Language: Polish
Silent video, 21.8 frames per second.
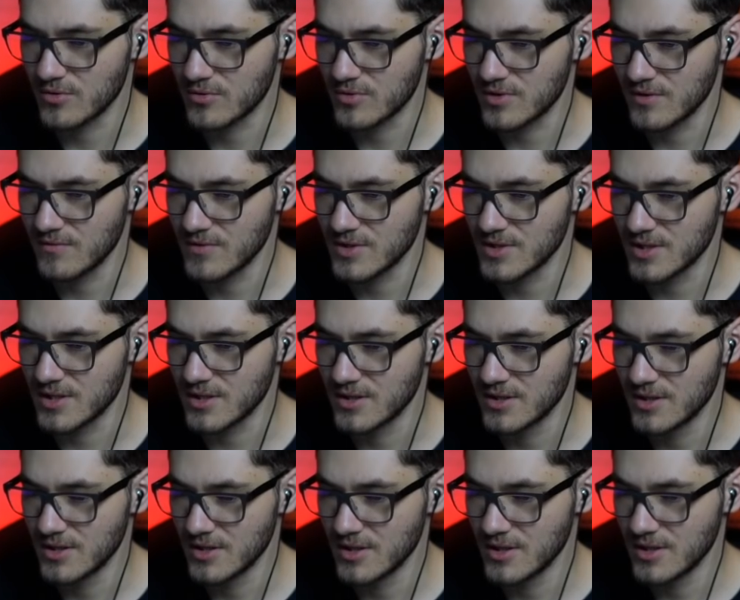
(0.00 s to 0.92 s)
Tutaj widzę
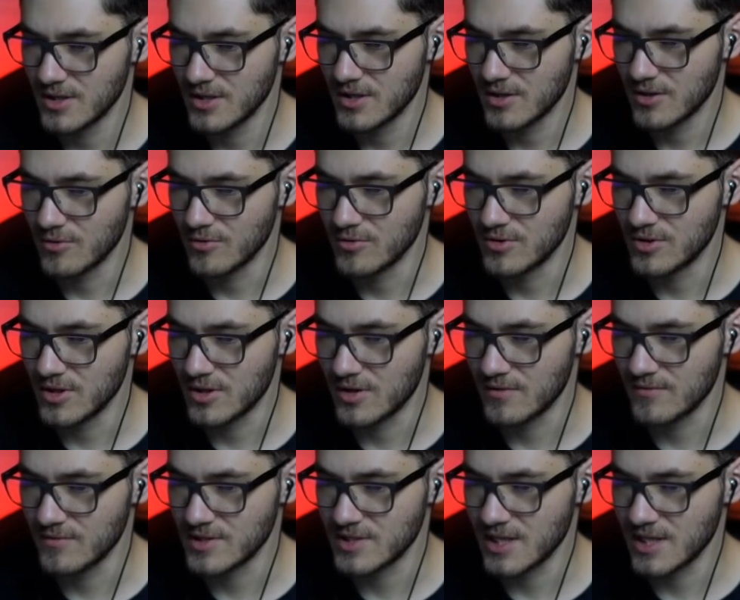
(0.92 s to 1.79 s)
punterowy